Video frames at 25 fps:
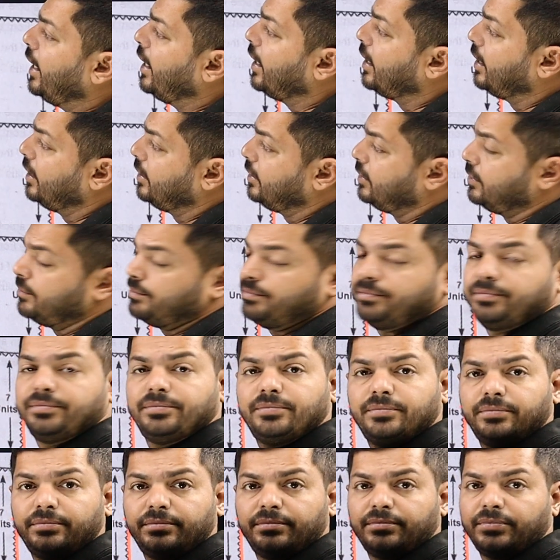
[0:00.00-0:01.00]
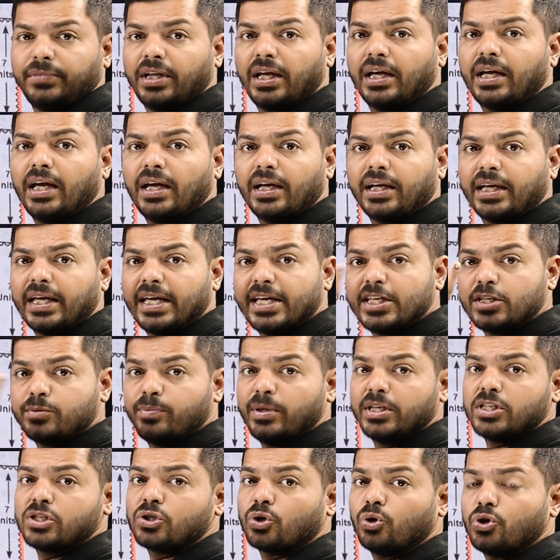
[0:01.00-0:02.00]
है ख़त्म ठीक है केस
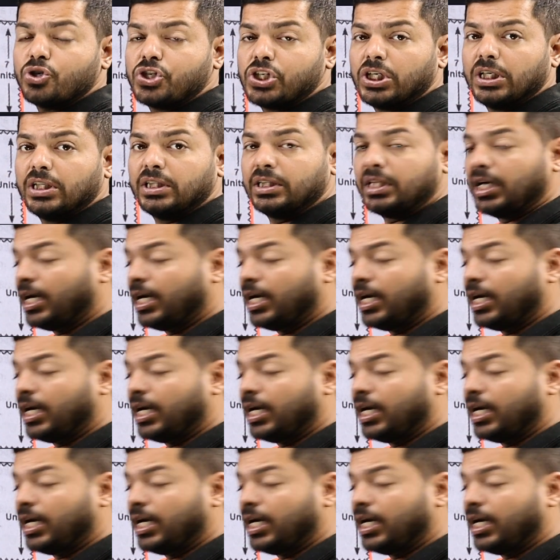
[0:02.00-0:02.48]
बेस्ड क्वेश्चन